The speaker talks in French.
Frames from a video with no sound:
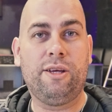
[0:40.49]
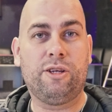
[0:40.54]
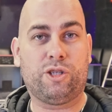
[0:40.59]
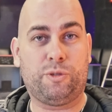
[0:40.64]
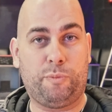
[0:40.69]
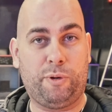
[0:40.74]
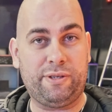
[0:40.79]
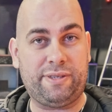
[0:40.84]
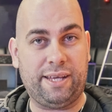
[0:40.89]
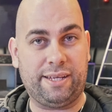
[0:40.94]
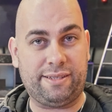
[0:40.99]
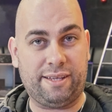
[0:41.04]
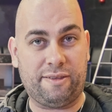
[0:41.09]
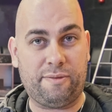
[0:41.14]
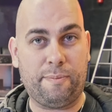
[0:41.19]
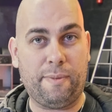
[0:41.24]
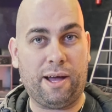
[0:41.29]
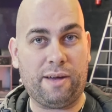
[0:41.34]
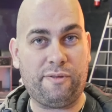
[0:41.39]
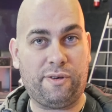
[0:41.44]
Je bosse avec
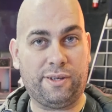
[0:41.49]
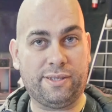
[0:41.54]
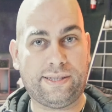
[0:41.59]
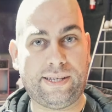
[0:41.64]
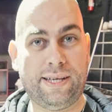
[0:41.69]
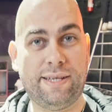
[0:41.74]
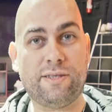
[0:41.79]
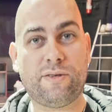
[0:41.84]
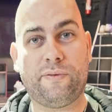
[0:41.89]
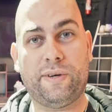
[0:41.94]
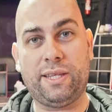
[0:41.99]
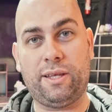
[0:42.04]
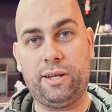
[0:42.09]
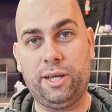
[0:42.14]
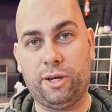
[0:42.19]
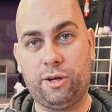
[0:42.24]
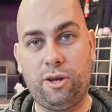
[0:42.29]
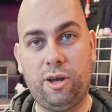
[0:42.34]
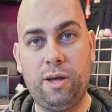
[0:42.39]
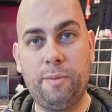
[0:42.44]
cette marque française, on va dans
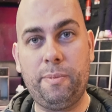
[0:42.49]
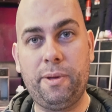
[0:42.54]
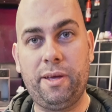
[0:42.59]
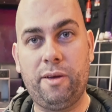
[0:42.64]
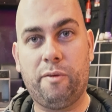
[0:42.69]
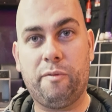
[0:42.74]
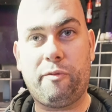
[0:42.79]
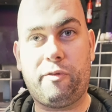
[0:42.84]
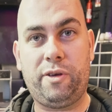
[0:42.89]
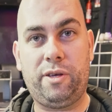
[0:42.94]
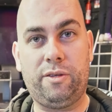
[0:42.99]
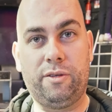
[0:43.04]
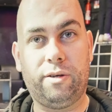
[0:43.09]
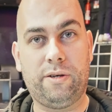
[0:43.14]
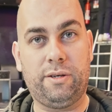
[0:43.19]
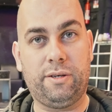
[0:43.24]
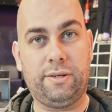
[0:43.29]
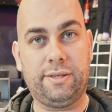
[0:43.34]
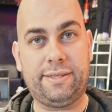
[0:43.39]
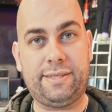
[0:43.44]
les clubs et on fait une
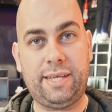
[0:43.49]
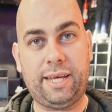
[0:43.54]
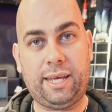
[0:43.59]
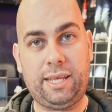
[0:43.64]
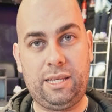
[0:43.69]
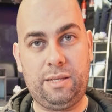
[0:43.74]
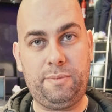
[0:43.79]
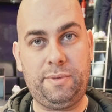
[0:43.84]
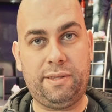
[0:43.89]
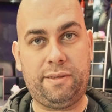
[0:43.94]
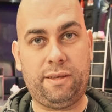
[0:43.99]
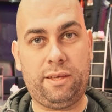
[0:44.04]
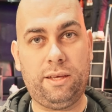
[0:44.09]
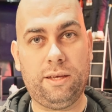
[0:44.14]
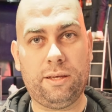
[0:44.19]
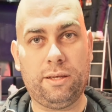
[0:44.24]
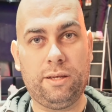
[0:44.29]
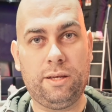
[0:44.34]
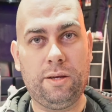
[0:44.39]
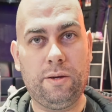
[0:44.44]
euh, série
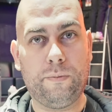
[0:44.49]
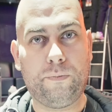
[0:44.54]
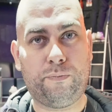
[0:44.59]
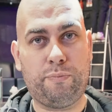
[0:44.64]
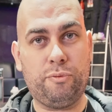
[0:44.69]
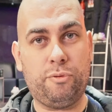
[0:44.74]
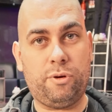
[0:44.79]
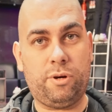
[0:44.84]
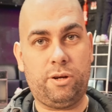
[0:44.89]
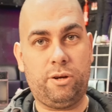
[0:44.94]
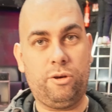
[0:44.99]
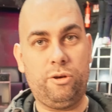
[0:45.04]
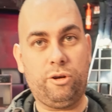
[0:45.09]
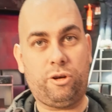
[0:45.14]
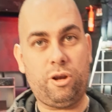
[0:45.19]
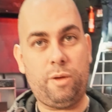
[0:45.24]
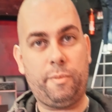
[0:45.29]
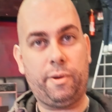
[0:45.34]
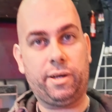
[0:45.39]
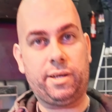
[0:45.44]
limitée pour euh, le
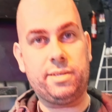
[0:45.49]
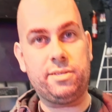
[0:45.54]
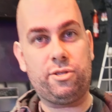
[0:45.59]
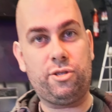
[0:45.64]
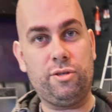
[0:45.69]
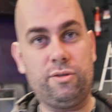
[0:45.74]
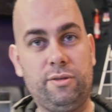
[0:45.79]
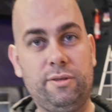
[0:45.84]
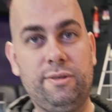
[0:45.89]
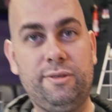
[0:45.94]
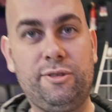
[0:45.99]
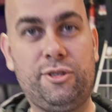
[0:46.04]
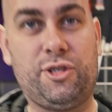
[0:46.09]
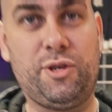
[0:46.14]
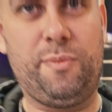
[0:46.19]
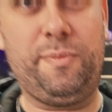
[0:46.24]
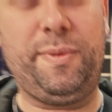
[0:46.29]
club en question. Je